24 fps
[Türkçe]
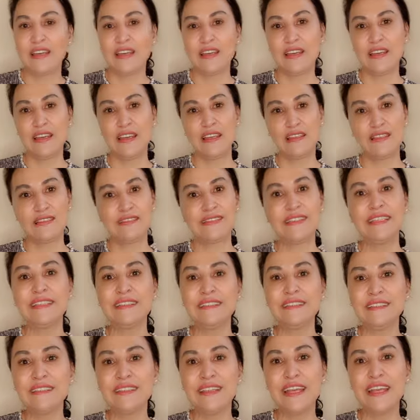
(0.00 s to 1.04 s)
e,
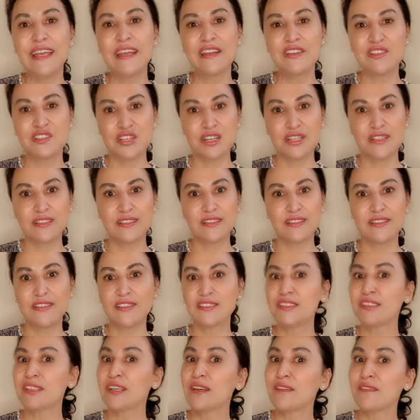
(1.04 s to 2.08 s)

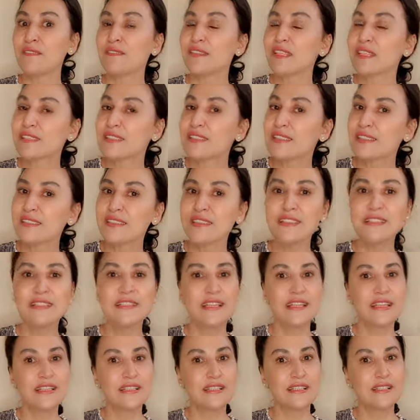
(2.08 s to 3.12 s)
dinleyeceksiniz ve
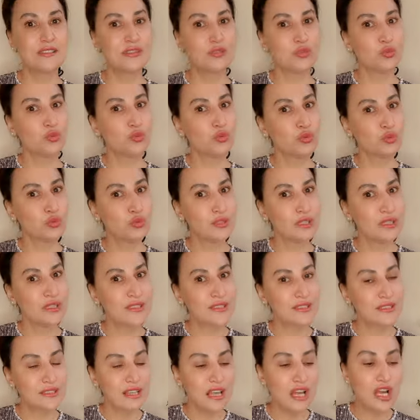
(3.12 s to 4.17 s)
sizinle ilgili
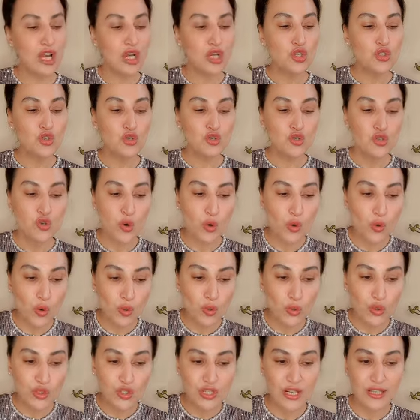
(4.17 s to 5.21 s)
duyduklarınıza şok
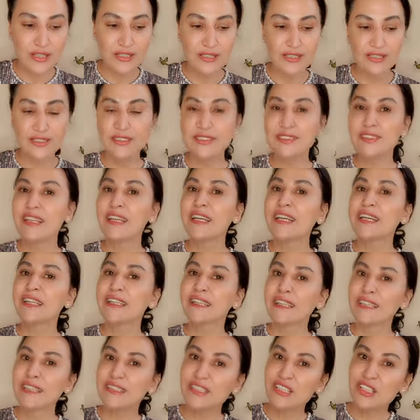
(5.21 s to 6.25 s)
olacaksınız.
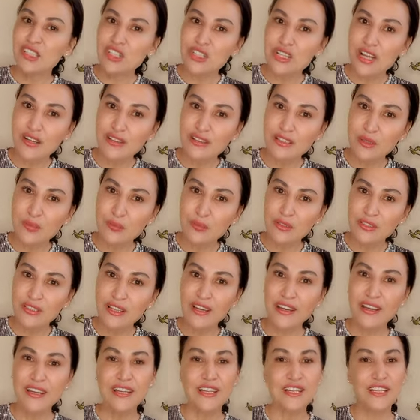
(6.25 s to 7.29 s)
Yeni işler
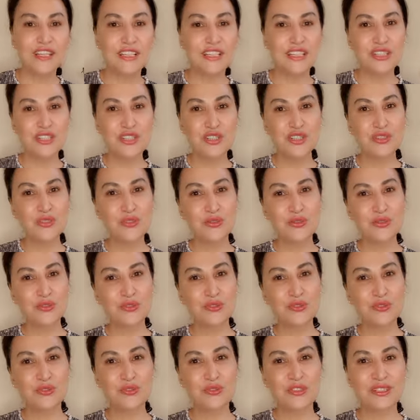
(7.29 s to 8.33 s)
kapıda, ilişki
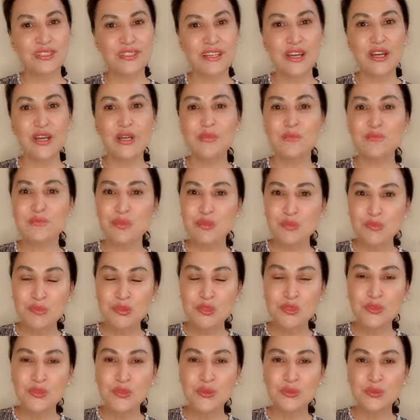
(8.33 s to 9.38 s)
konusunda da
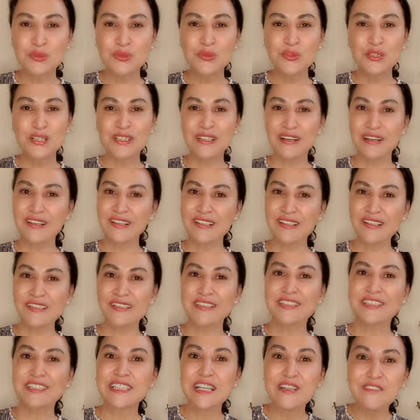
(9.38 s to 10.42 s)
mümkün olduğu kadar
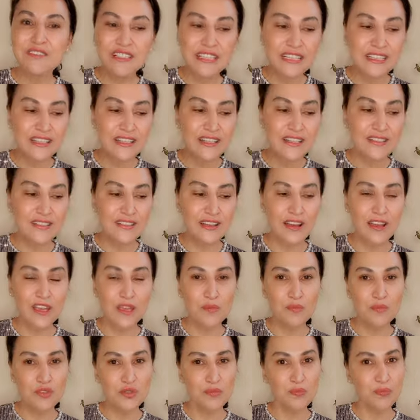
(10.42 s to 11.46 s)
sevgiline
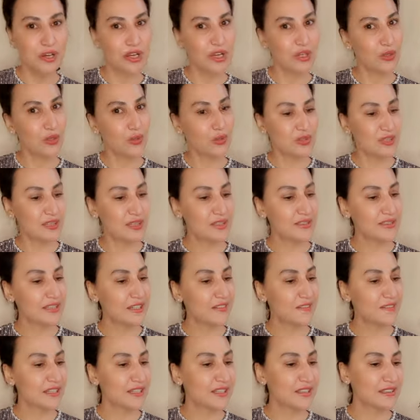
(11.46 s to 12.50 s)
sahip çık yoksa
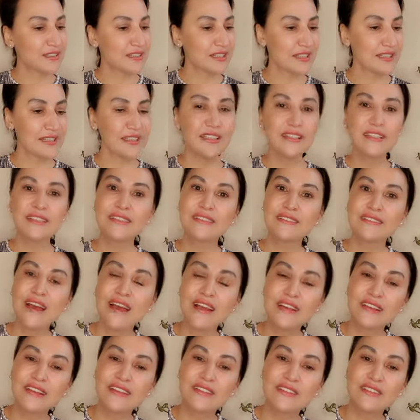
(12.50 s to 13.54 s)
sevgilin seni
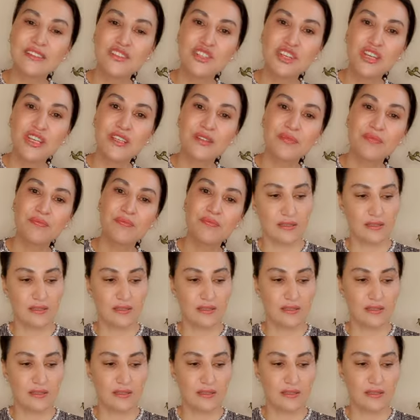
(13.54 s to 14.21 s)
terk edecek.